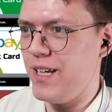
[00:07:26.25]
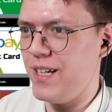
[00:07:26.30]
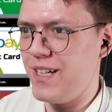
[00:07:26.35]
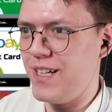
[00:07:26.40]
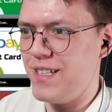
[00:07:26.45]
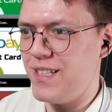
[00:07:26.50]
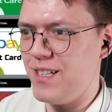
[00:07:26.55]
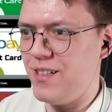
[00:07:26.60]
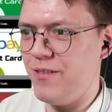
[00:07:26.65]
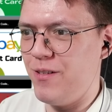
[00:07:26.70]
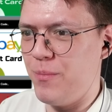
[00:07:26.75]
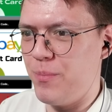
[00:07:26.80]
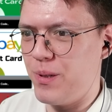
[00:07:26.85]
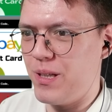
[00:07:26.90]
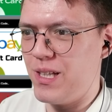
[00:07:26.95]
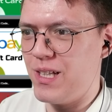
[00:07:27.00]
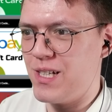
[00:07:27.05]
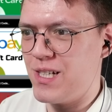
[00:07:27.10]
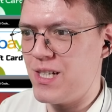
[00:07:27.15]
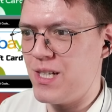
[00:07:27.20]
я и хотел вам
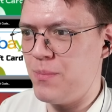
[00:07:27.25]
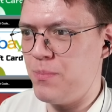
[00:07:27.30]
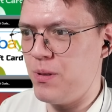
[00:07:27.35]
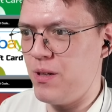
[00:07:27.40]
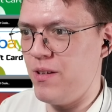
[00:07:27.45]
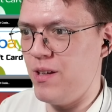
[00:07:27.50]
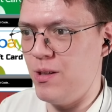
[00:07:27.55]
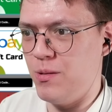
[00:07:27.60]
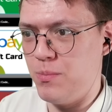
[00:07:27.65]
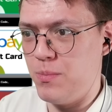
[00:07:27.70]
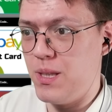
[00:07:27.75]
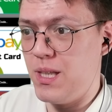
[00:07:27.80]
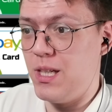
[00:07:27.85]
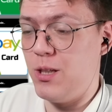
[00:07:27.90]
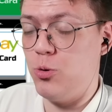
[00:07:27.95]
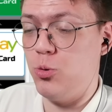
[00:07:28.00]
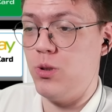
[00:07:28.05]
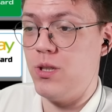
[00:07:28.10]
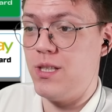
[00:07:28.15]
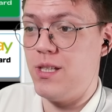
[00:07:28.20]
предложить проверить.
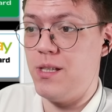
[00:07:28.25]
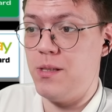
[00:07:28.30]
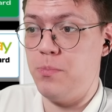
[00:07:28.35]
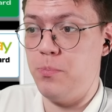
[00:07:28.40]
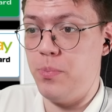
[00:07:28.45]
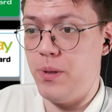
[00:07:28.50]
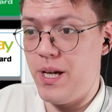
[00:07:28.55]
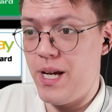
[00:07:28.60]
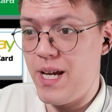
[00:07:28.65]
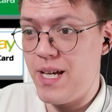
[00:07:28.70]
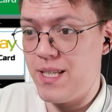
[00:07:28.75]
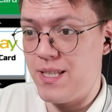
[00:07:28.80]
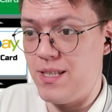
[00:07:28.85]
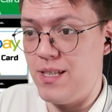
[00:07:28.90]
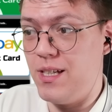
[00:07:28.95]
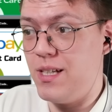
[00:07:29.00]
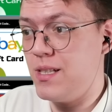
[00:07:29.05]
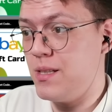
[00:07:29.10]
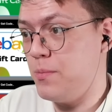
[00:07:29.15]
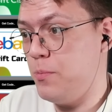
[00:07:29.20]
Смотрите, у нас есть PS,
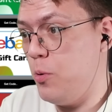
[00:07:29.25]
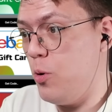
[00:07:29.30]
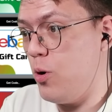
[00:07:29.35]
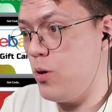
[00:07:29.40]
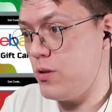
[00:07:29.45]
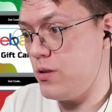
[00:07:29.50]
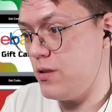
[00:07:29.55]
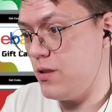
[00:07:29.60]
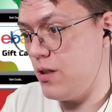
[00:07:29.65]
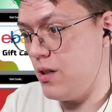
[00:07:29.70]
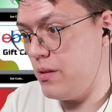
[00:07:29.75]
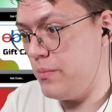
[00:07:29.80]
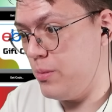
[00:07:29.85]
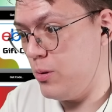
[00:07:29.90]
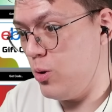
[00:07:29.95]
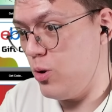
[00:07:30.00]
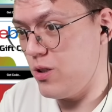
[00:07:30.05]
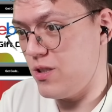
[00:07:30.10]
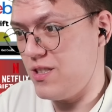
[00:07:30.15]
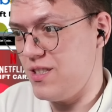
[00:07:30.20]
Xbox,
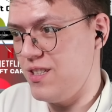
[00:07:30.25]
Roblox,